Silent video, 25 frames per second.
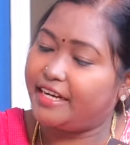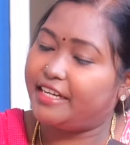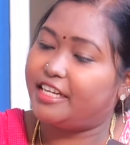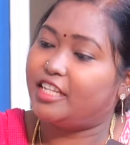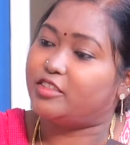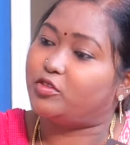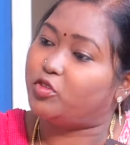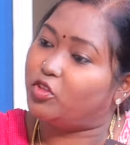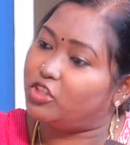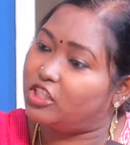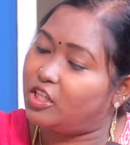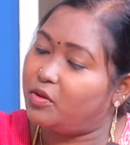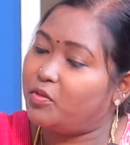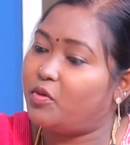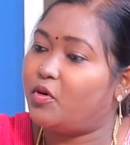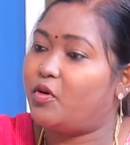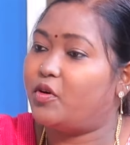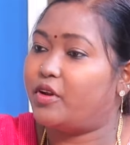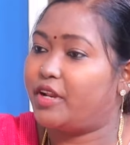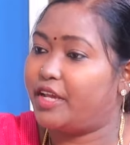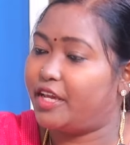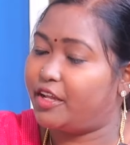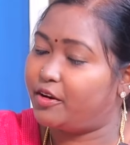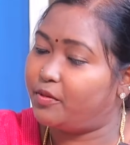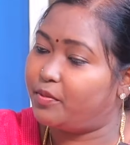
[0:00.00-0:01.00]
கிட்ட
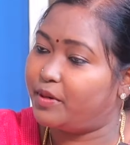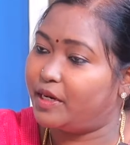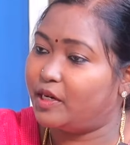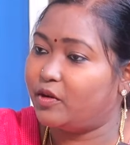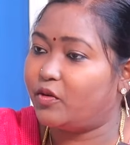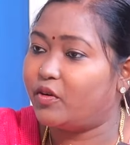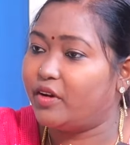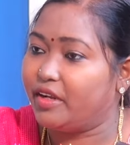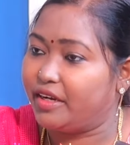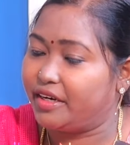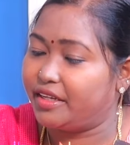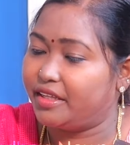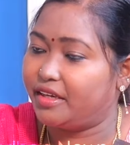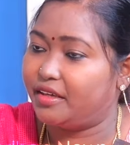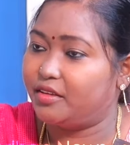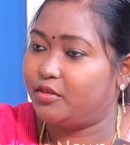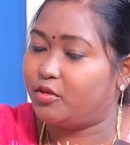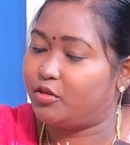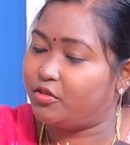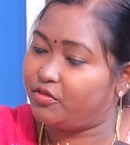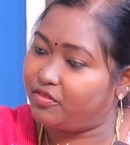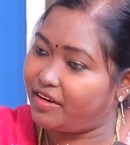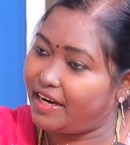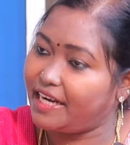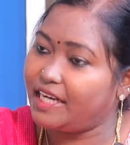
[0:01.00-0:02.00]
சொந்தமாக ஒரு ஏரோப்ளைன் கூட கிடையாது
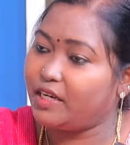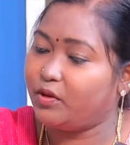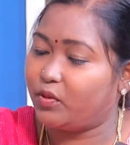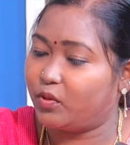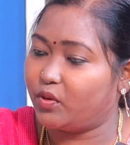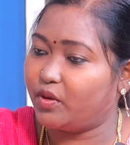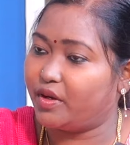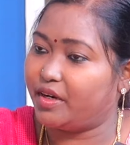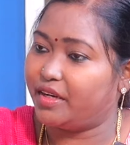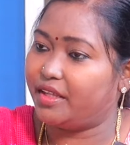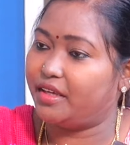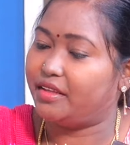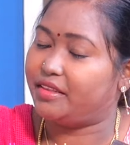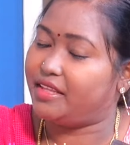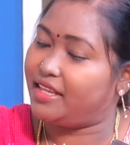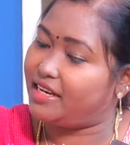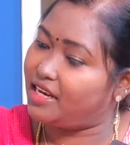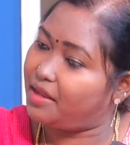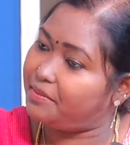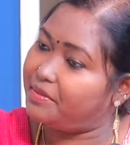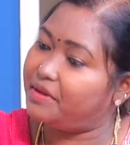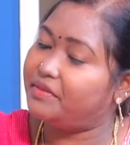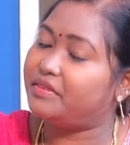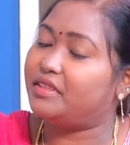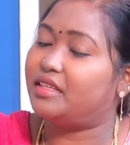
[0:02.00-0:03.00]
ஒரு ஃப்ளைட் கூட கிடையாது
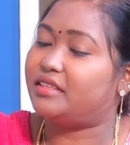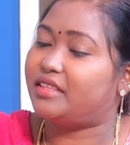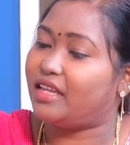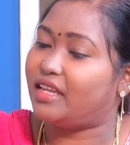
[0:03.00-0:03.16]
எல்லாமே வந்து